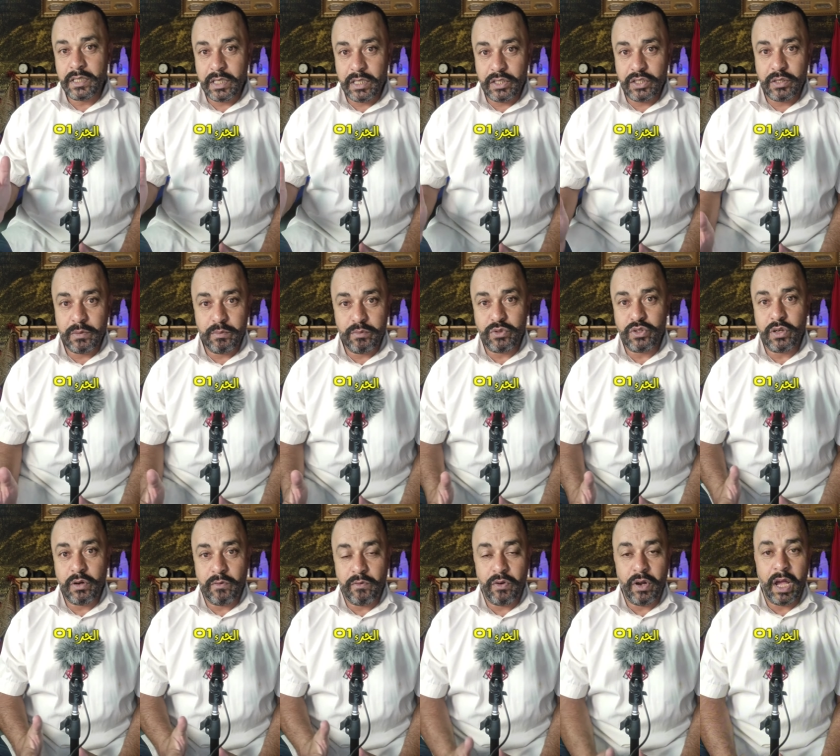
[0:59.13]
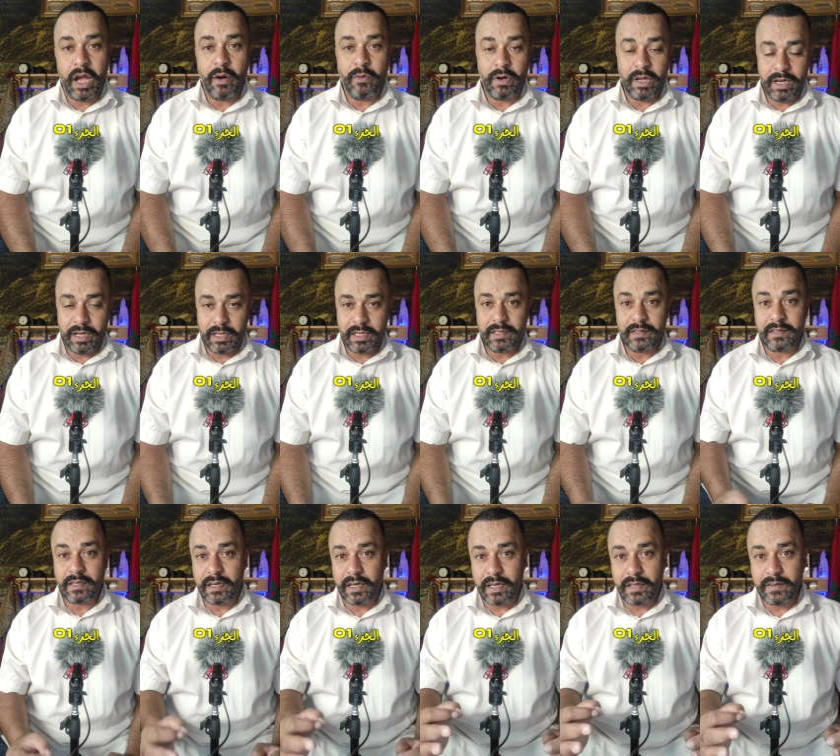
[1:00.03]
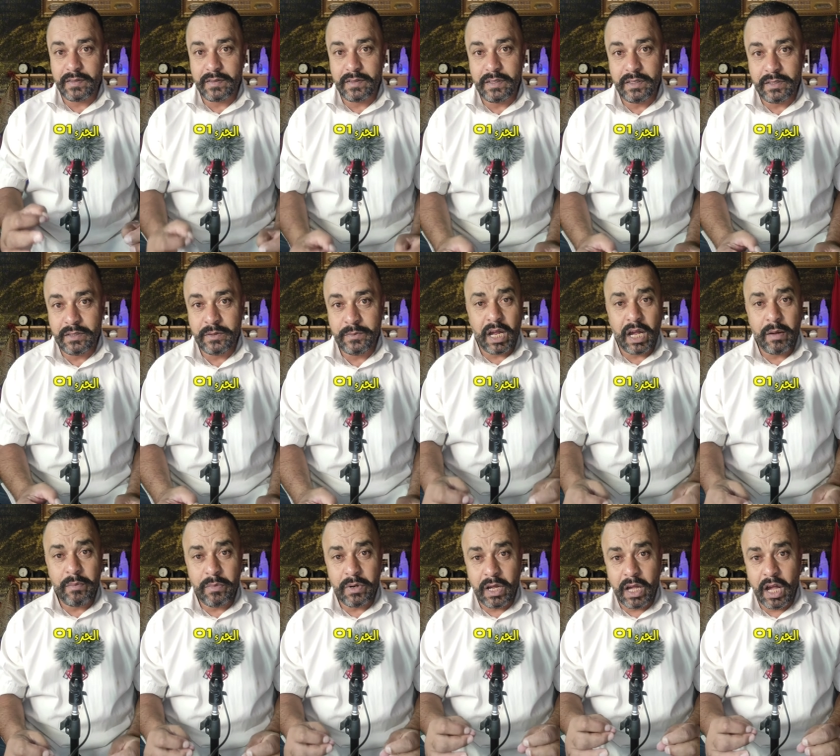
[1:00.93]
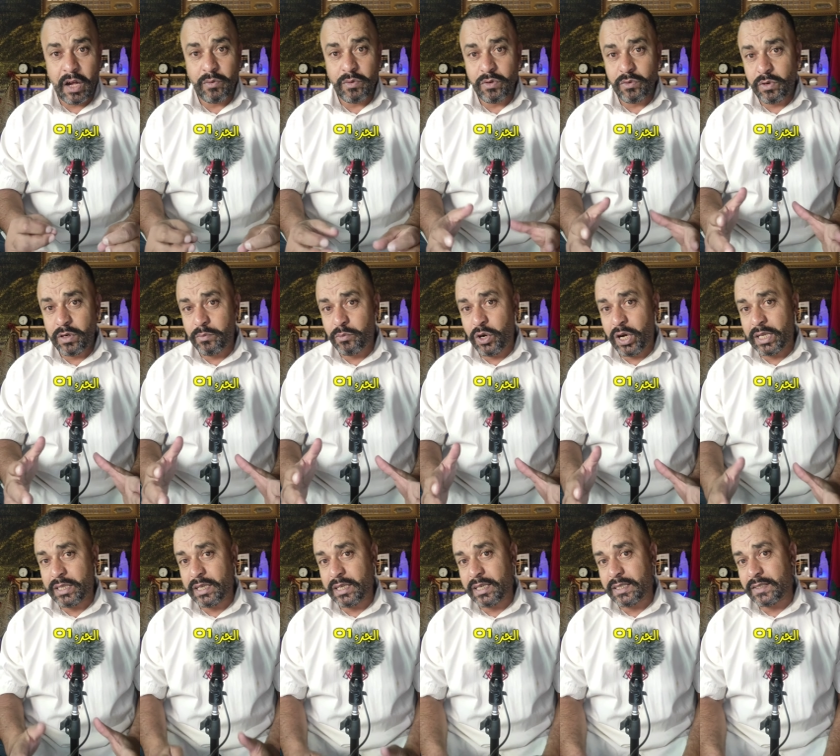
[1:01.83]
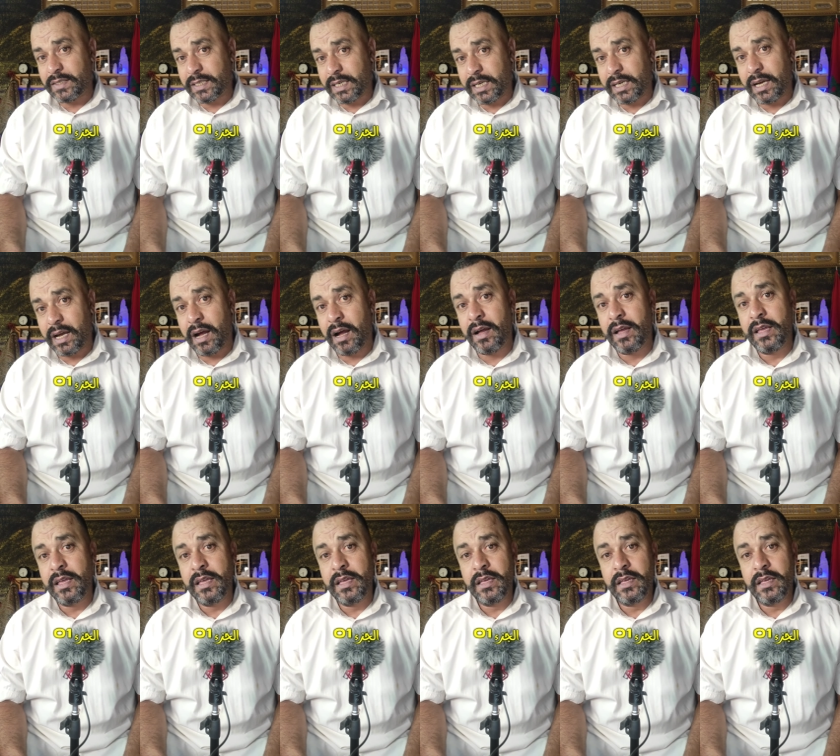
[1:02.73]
كيشمشوهم في الهواء لكن سرق الزيت رقم قوي والمعادله الصحيحه